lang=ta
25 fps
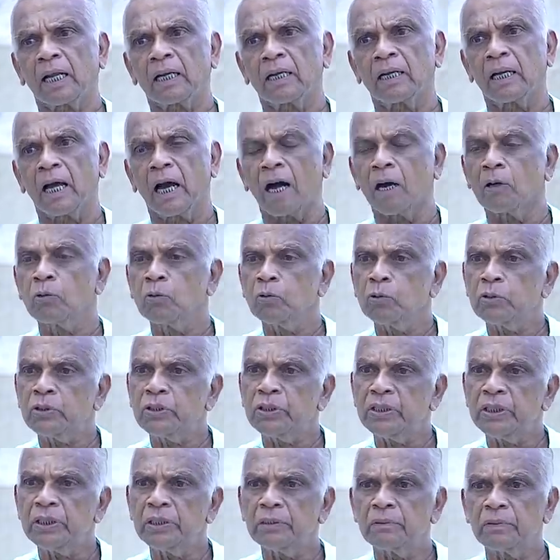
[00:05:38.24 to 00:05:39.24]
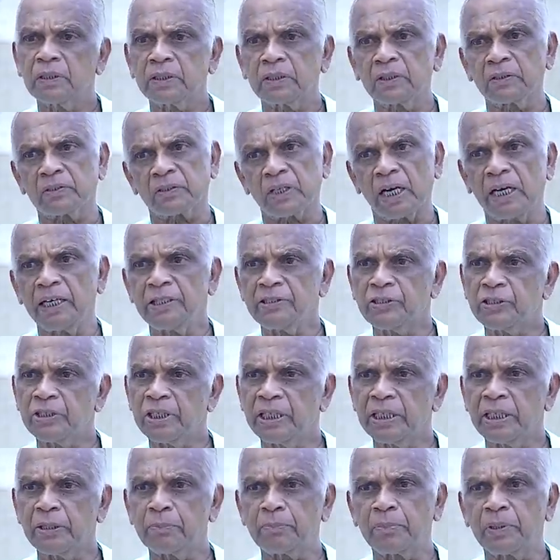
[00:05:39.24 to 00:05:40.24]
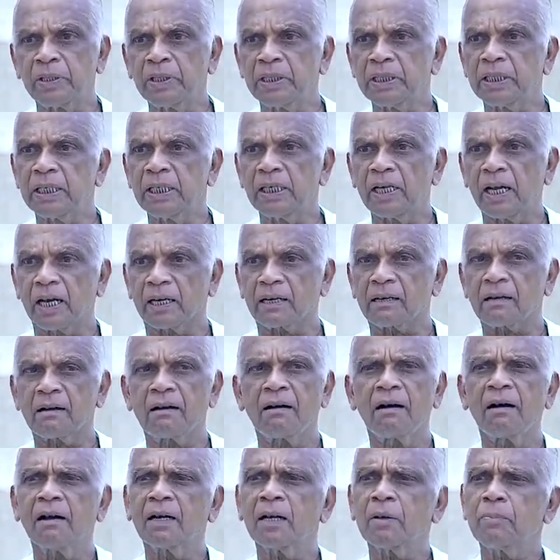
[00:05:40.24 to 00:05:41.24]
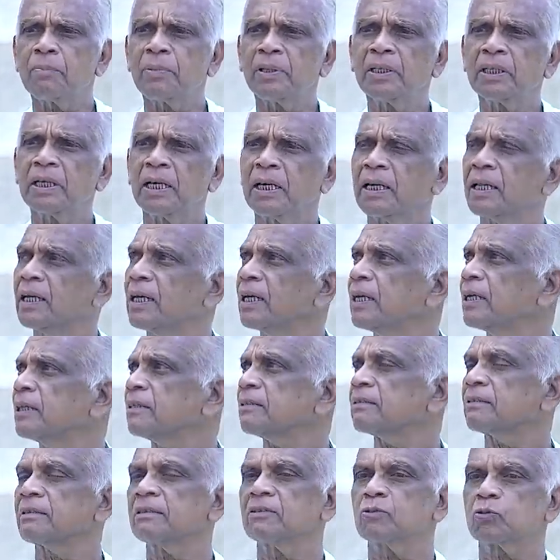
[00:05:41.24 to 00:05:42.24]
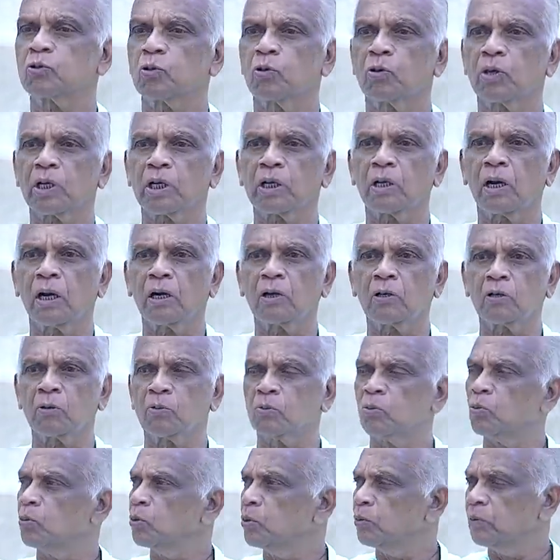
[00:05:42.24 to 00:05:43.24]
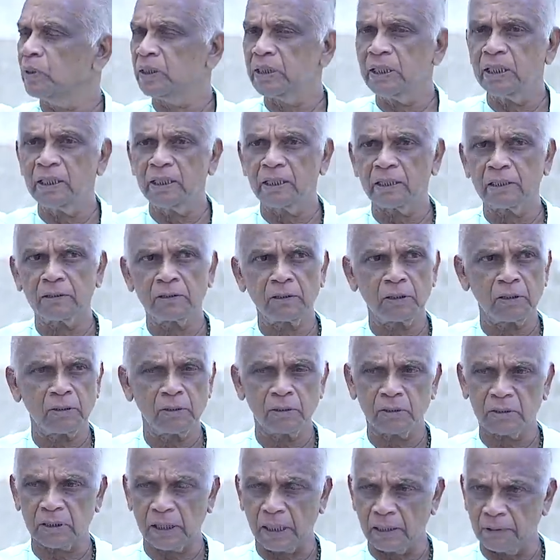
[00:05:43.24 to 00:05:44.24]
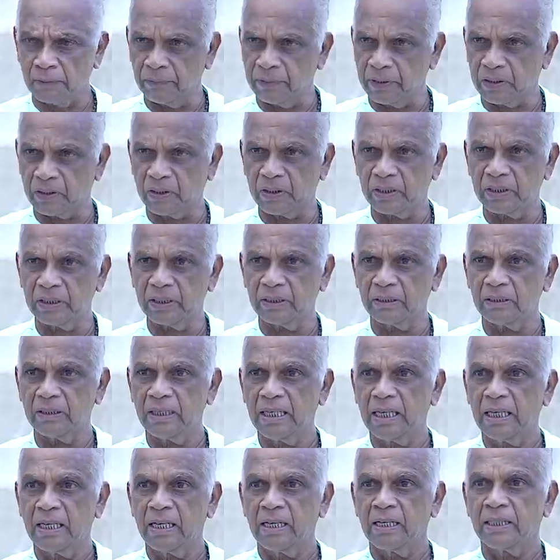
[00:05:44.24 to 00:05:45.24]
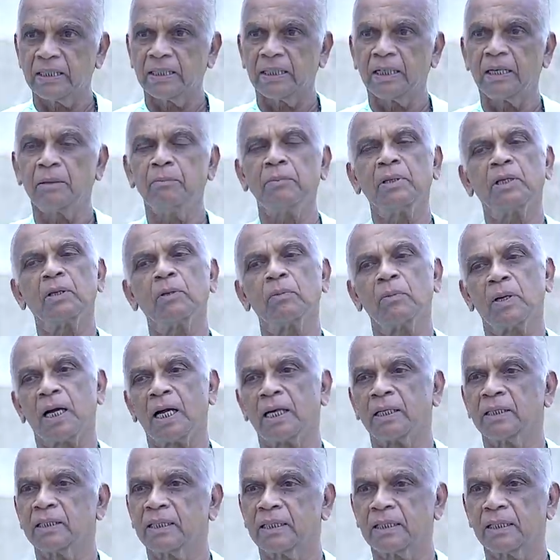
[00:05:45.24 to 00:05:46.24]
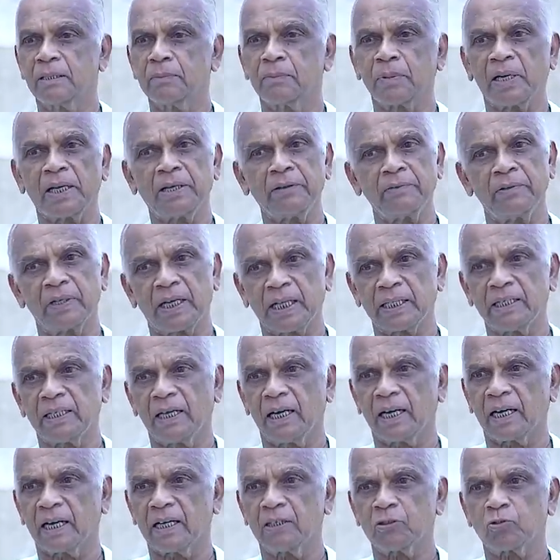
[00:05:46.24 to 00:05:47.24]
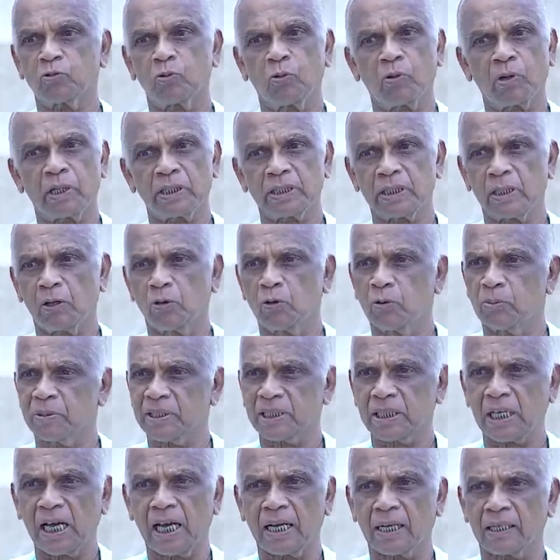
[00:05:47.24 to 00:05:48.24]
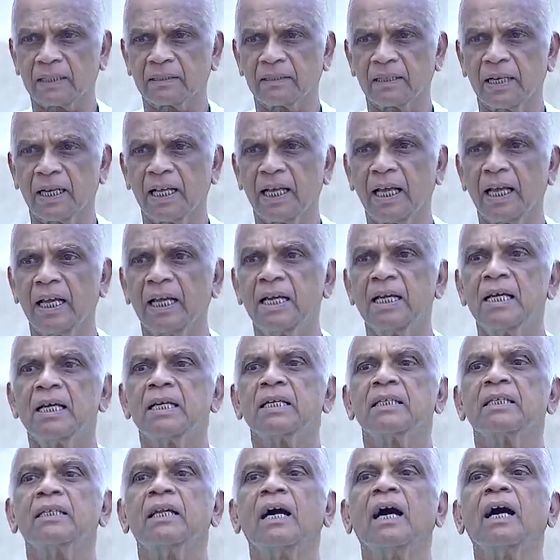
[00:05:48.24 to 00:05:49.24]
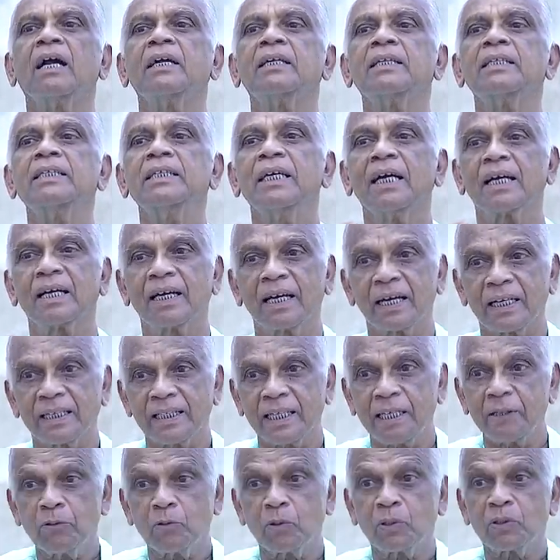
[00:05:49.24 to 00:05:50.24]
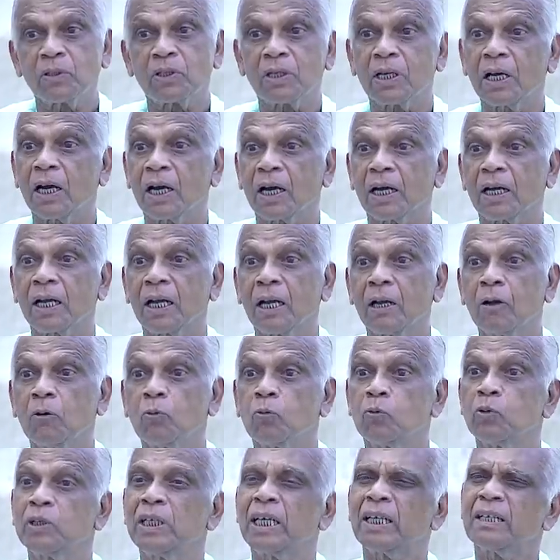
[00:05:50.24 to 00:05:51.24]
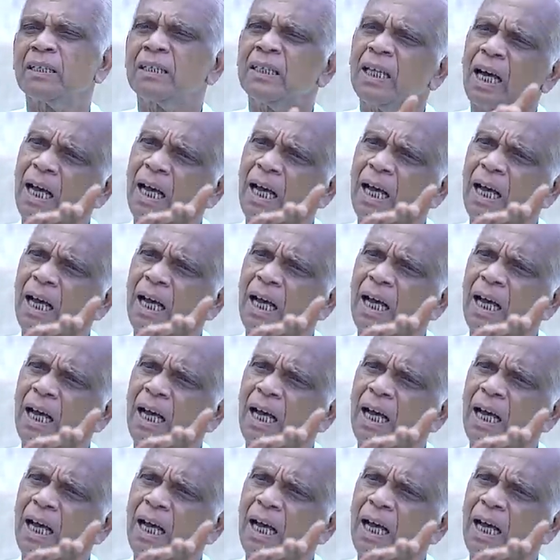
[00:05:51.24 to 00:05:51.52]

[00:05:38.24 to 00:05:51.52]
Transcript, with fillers: நானூற்றி இருபது தளிச்சேரி பெண்டுகள் அழகான பெண்களை சோழ நாட்டு முழுவதிலிருந்தும் தருவித்து எம்பெருமானுக்கு பணிவிடையாக சோடச உபசாரத்தில் நாட்டிய கலையை ஒன்றாக உயர்ந்த